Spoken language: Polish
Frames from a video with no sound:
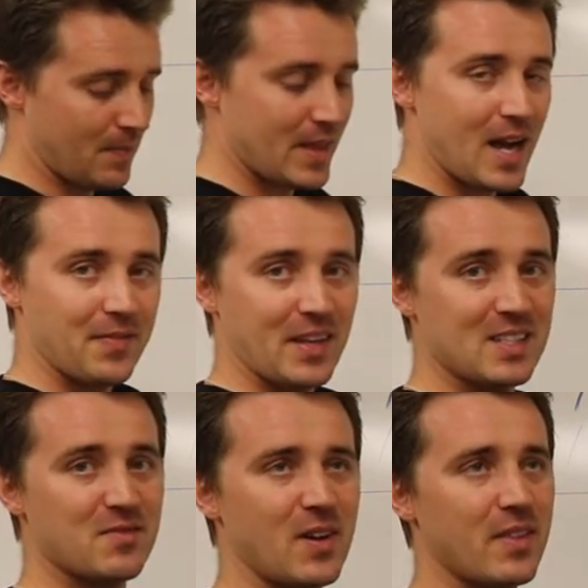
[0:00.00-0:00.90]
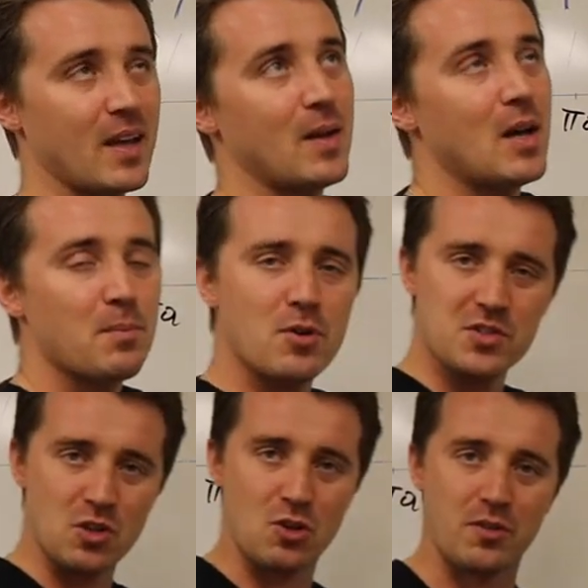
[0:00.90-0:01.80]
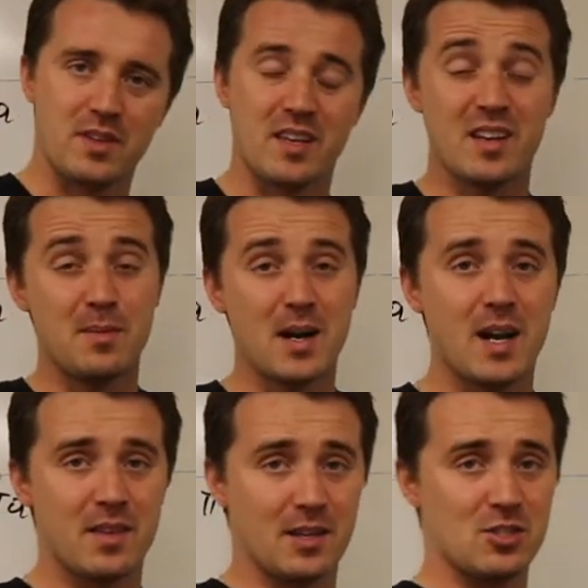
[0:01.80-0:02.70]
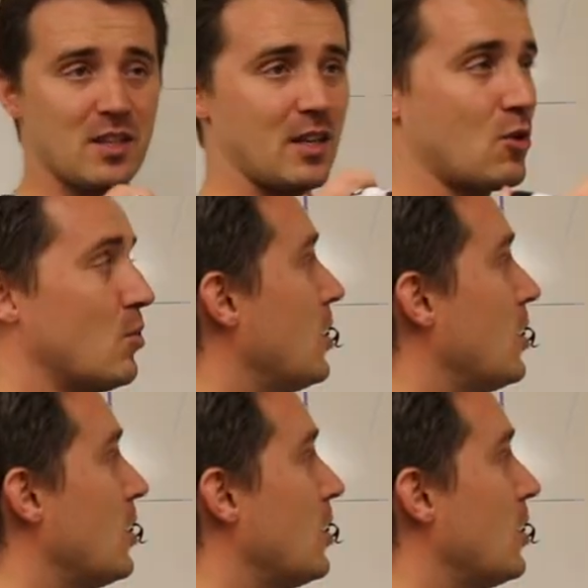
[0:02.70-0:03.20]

na tak zwane prostokąty Riemanna, czy na taką,